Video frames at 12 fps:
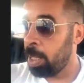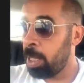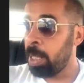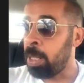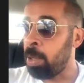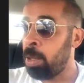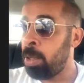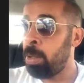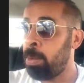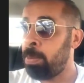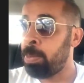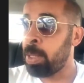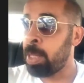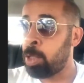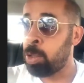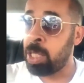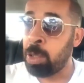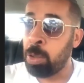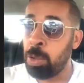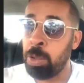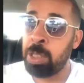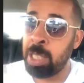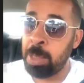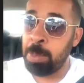Et, et, je sais que
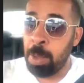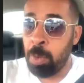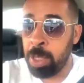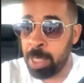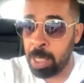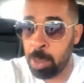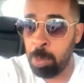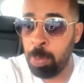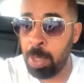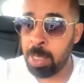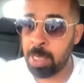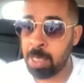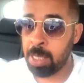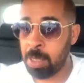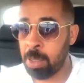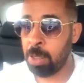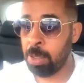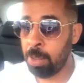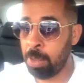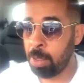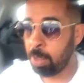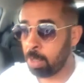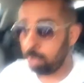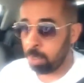s'il m'envoyaient quelque part, c'était
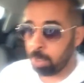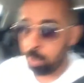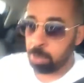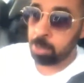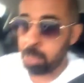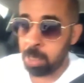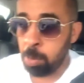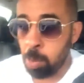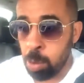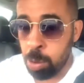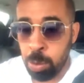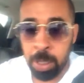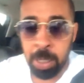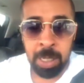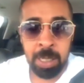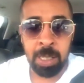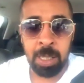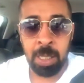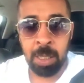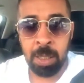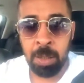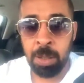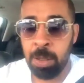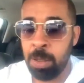c'était mesuré,
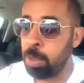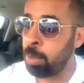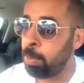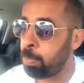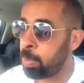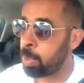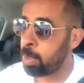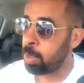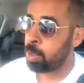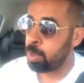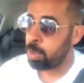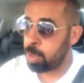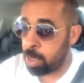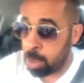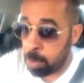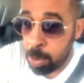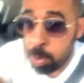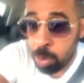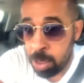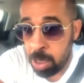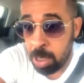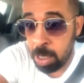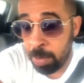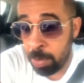euh, c'était, bien sûr,
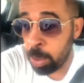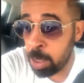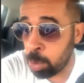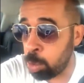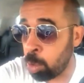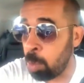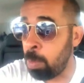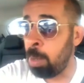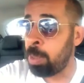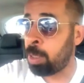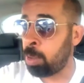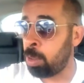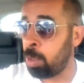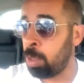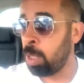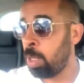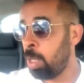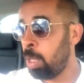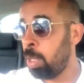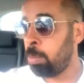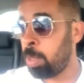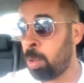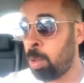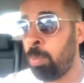c'était, il y avait le risque du combat, mais que,
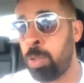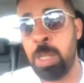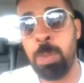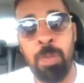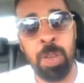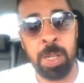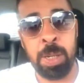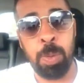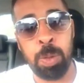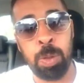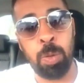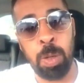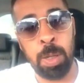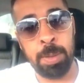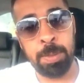mais qu'on ne faisait pas faire n'importe quoi.